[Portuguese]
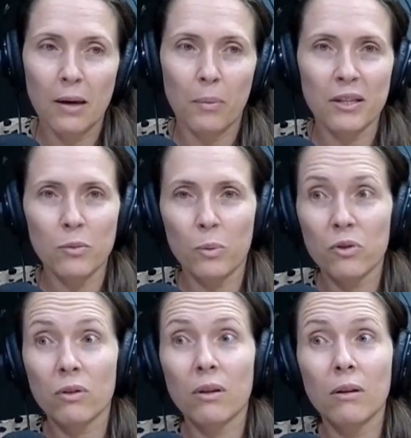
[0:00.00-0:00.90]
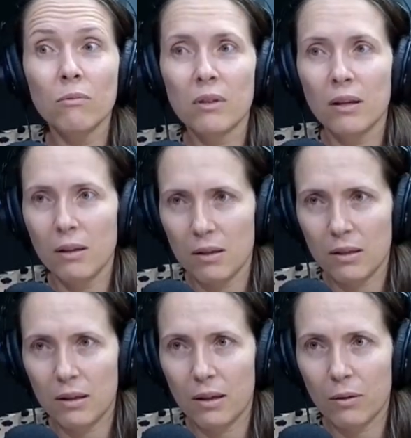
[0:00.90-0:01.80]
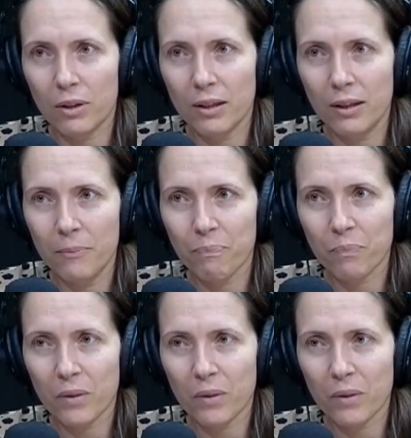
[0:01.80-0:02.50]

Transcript: mas se uma pessoa que não tem esse ideal aqui,